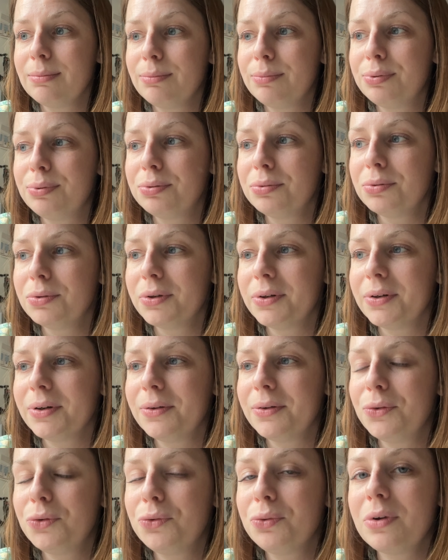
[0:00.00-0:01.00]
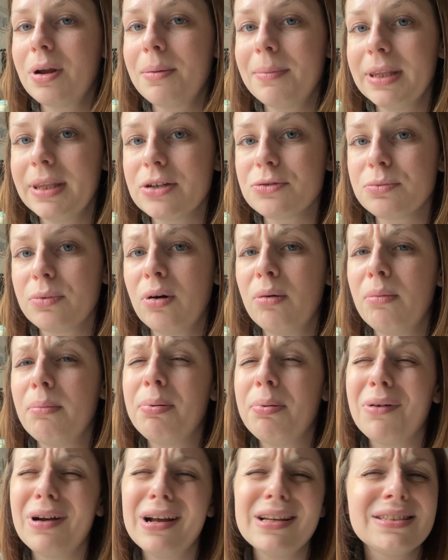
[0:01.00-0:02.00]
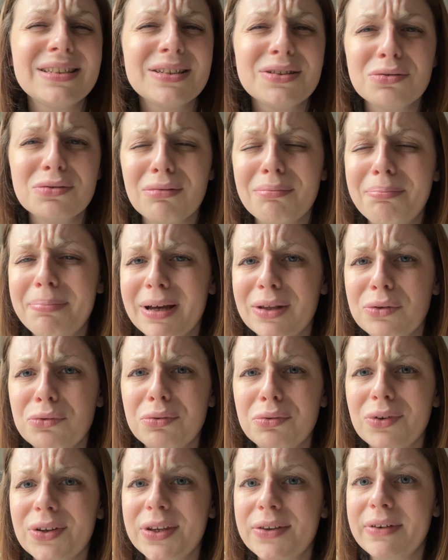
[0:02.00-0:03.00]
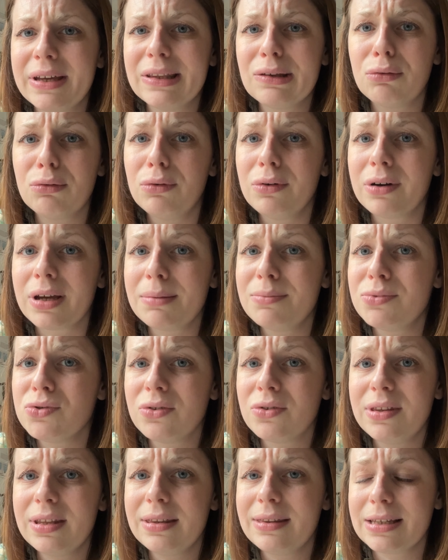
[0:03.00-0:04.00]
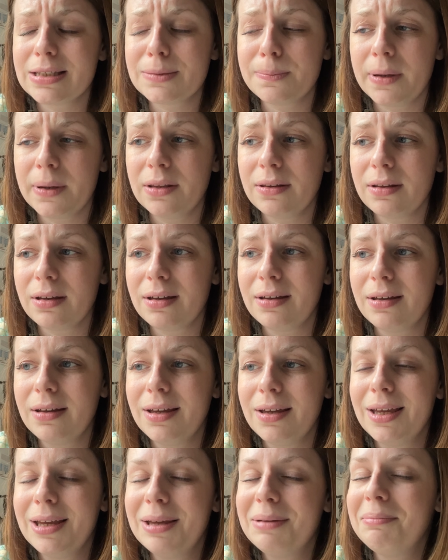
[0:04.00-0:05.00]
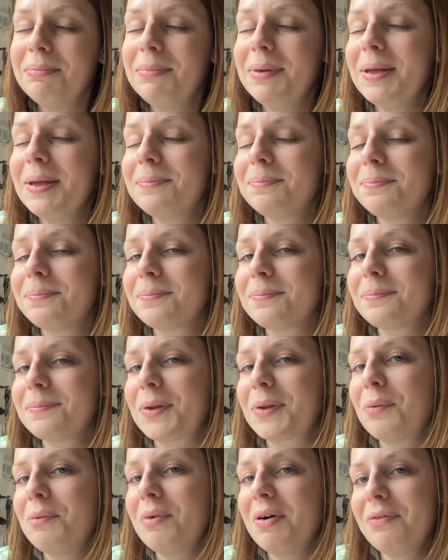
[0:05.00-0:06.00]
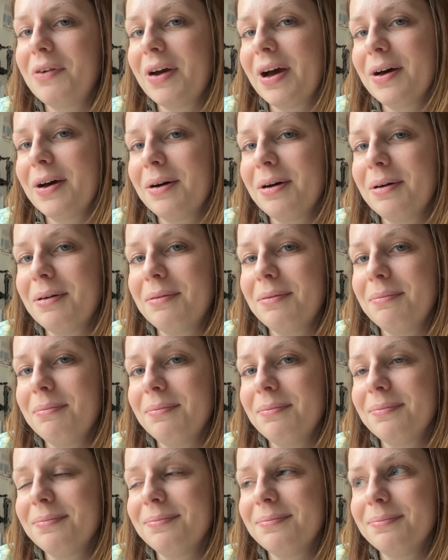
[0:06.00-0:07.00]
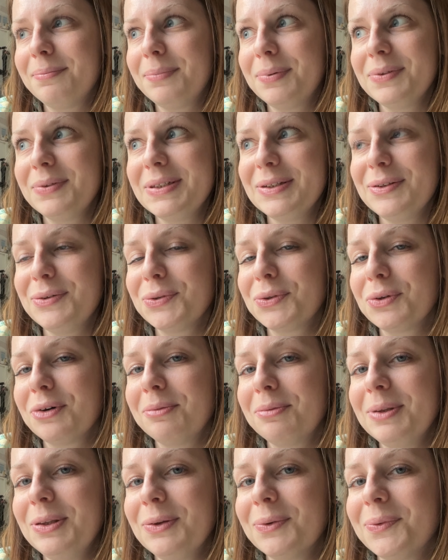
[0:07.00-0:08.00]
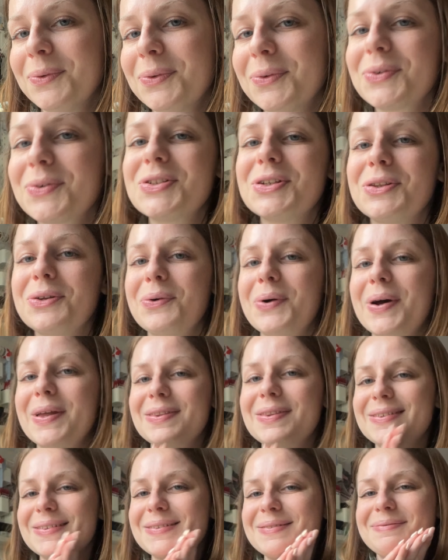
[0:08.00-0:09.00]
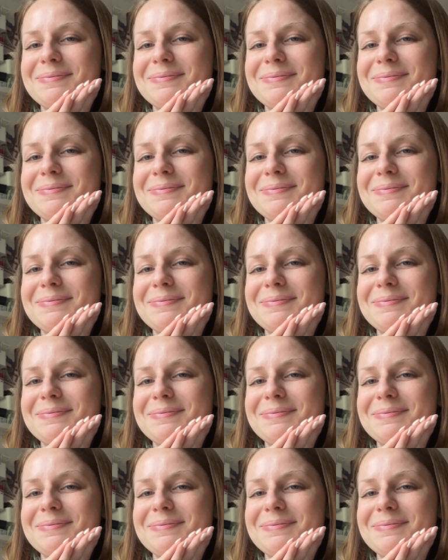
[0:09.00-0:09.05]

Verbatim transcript: pour tout l'aménagement, pour la session peinture qui va être horrible. Je déteste peindre. Mais on va faire un petit lieu trop mignon. Donc j'ai trop hâte.